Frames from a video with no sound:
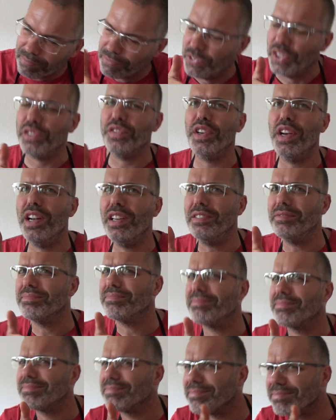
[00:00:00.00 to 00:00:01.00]
wie viel?
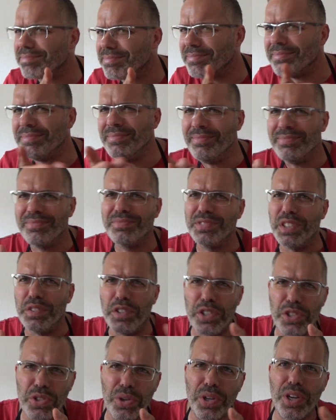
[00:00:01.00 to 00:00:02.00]
Hm? Wie
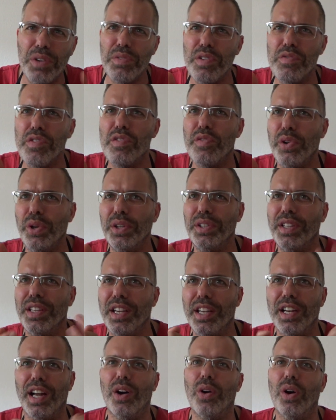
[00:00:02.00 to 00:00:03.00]
viel Zucker, wie viel Früchte?
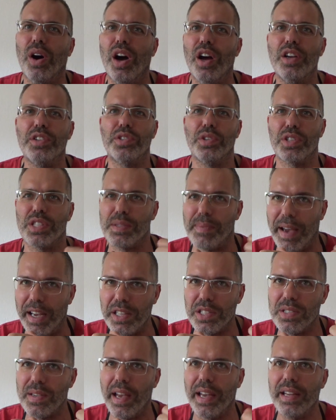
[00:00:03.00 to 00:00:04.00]
Genau, also 2
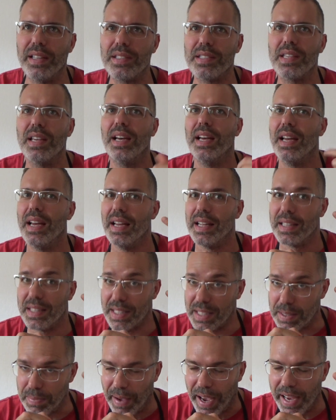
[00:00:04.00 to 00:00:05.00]
zu 1,
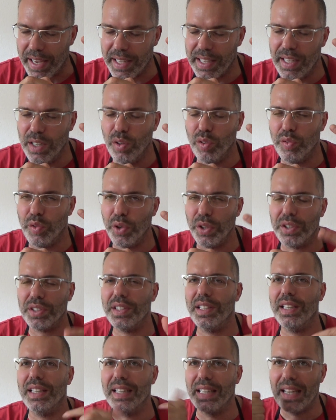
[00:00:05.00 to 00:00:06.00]
2 Kilo
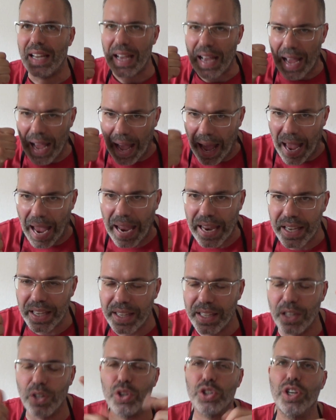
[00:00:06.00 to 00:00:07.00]
Früchte, 1
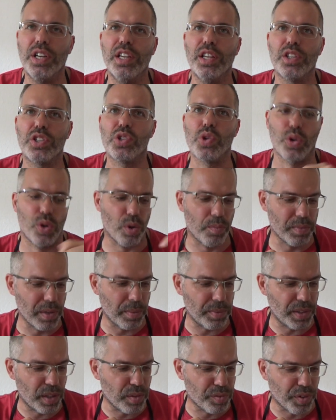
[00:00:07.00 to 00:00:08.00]
Kilo Chiliozucker. Wir
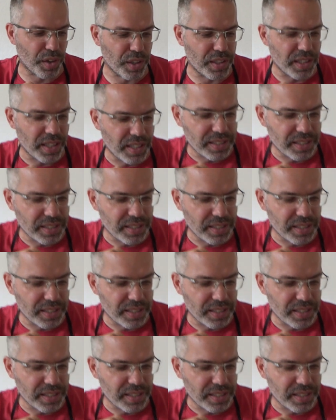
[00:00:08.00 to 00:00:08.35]
haben in dem Fall